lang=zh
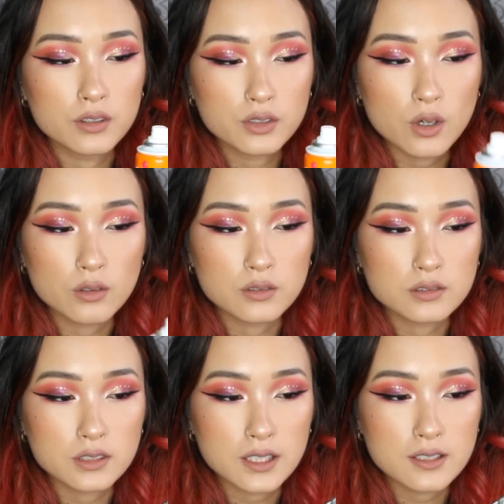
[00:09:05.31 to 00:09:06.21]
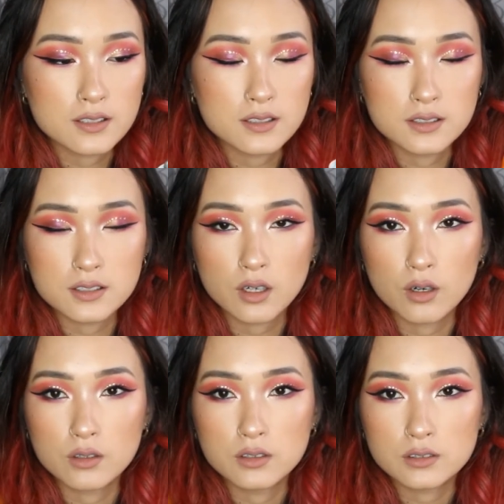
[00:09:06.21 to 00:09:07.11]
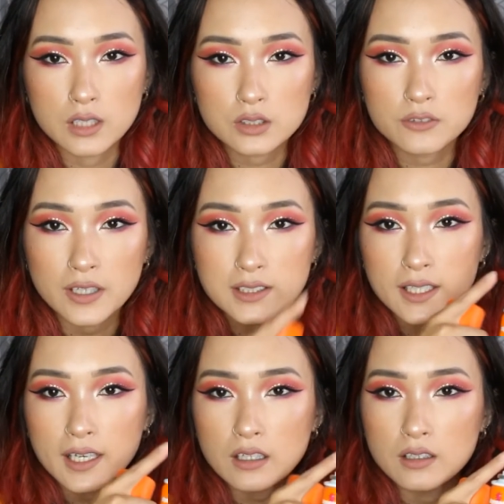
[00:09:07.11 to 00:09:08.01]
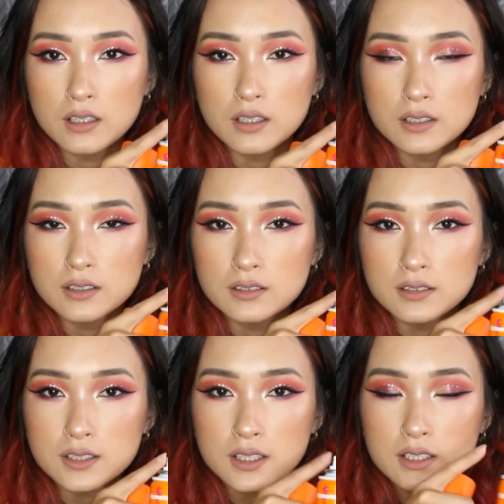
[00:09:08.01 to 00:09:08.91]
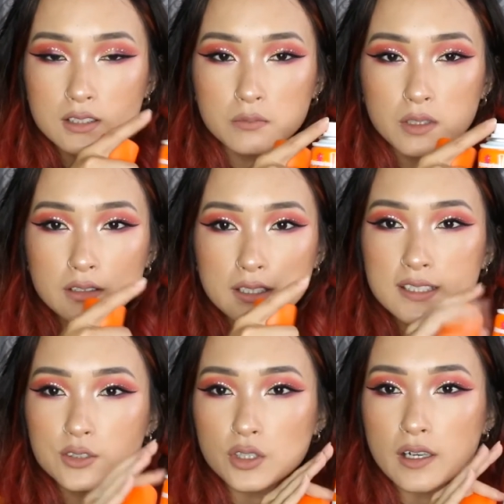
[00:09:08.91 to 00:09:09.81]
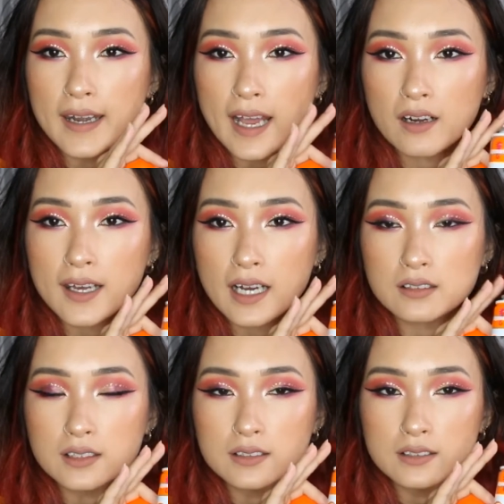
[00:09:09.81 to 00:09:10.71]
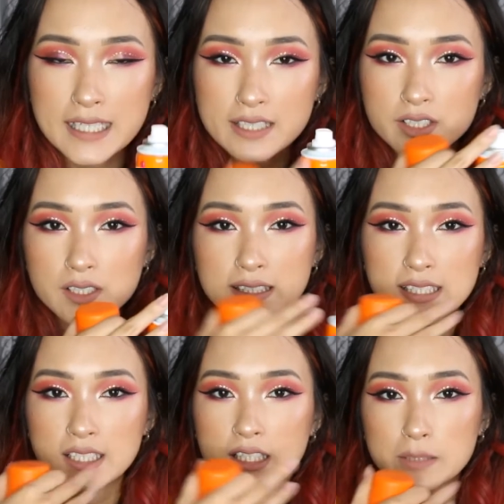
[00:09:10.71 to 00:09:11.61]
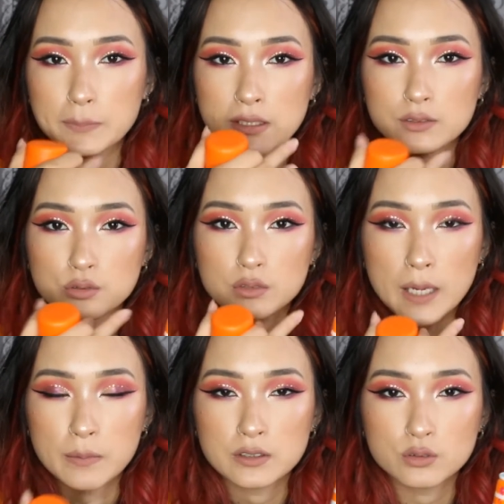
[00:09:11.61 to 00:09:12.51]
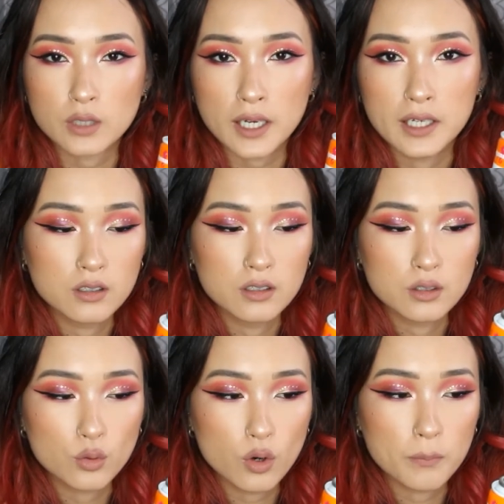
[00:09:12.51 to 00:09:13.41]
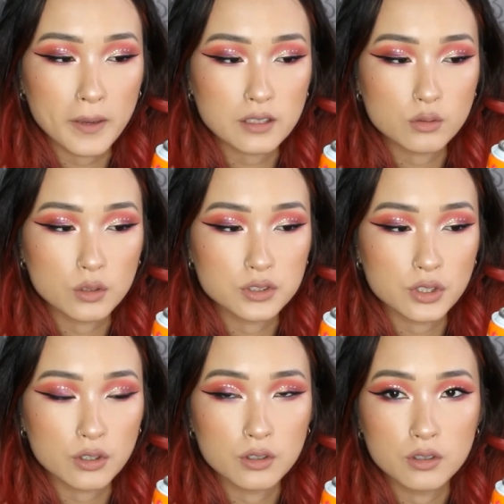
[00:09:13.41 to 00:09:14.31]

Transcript: 用第一次之后，然后就发现，哎，这里怎么一直觉得凉凉的，一直有气体喷出来，喷出来，过没多久。